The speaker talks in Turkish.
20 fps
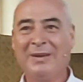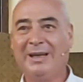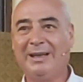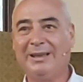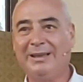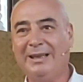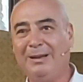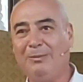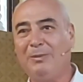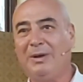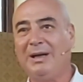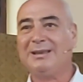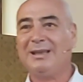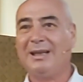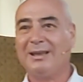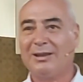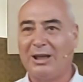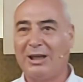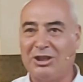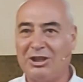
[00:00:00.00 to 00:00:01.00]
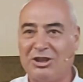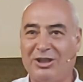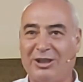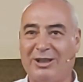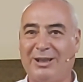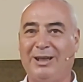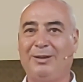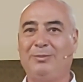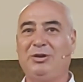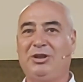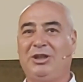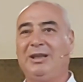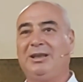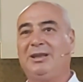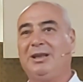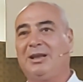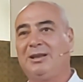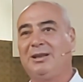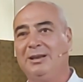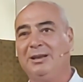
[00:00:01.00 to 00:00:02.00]
Yani diyelim bazen taş çıkar, bir şey
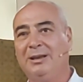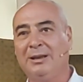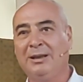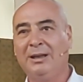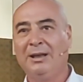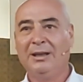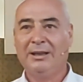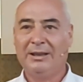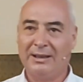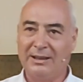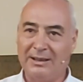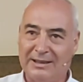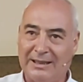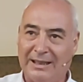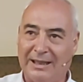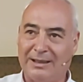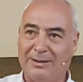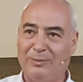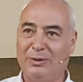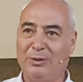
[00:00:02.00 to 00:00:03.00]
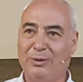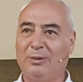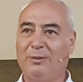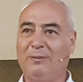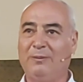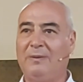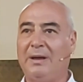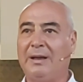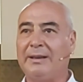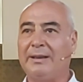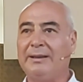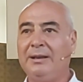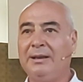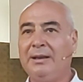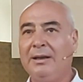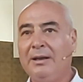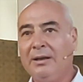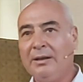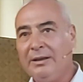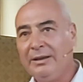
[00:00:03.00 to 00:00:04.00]
takılır ya da sert bir durum vardır.
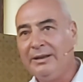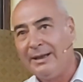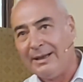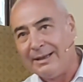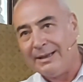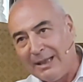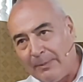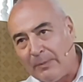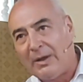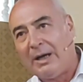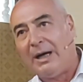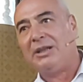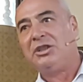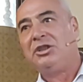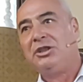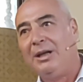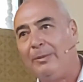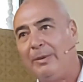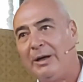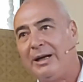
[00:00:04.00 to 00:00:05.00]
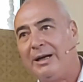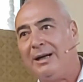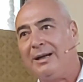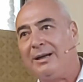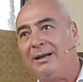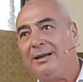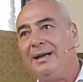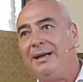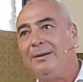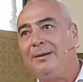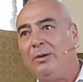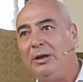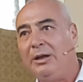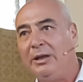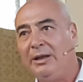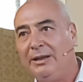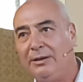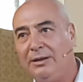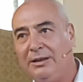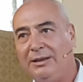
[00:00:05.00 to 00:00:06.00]
Yine de hep karşıya bakar. Yani
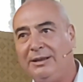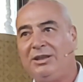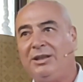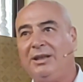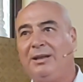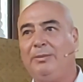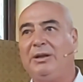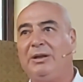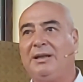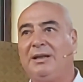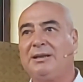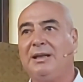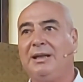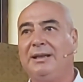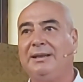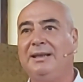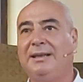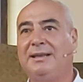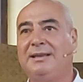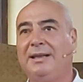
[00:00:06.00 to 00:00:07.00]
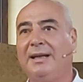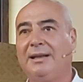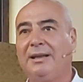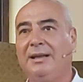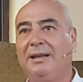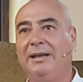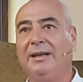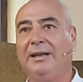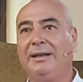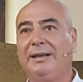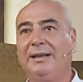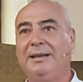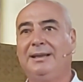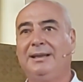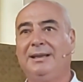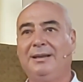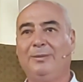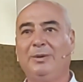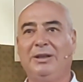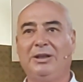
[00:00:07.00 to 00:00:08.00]
böyle işte biraz daha destekleyerek
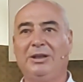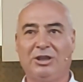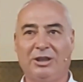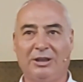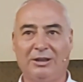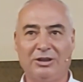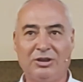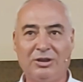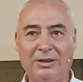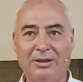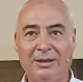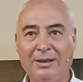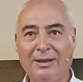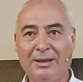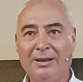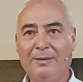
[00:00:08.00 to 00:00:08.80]
ittirmeye çalışır.